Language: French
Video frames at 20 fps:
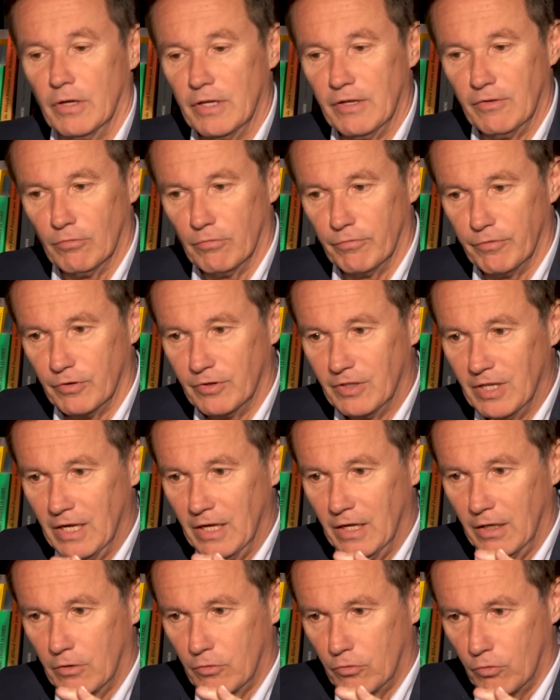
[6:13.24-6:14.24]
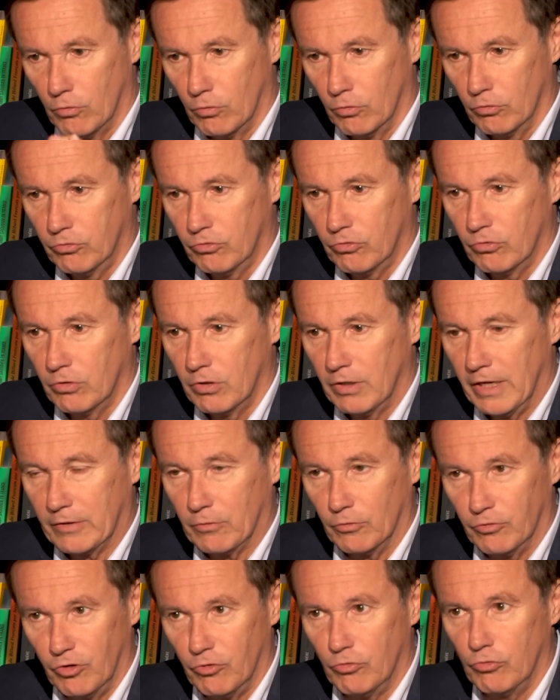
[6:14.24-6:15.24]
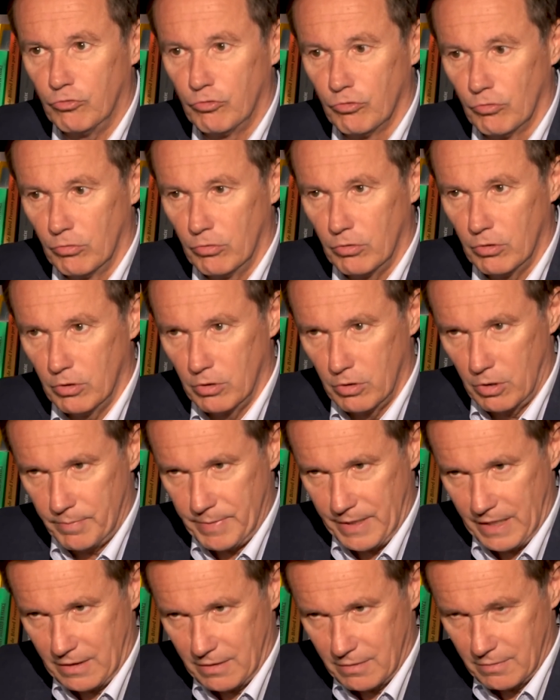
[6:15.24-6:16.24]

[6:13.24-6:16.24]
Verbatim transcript: ils ont voté contre la Constitution européenne.